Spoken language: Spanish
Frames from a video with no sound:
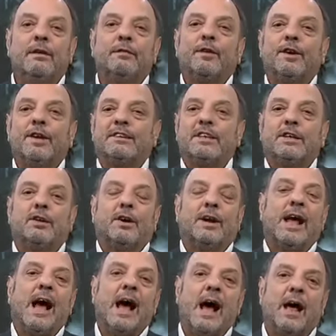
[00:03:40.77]
no fue a
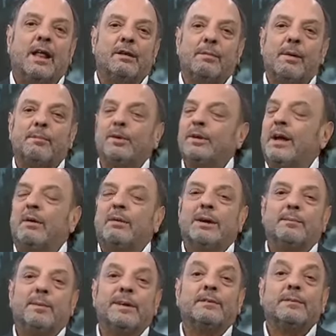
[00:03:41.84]
sexto grado, me putean
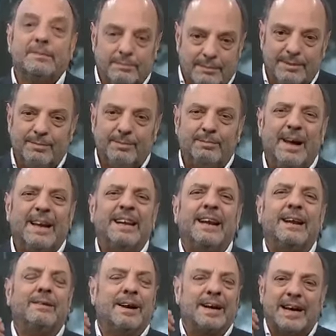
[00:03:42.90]
con el paso.
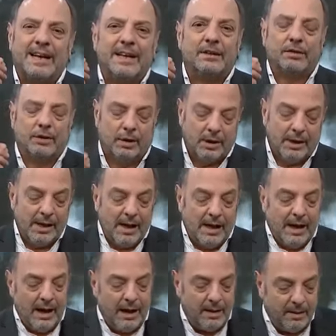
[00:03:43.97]
Mandan a bajar eso.
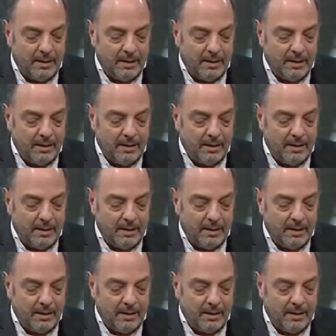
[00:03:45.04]
Fiscal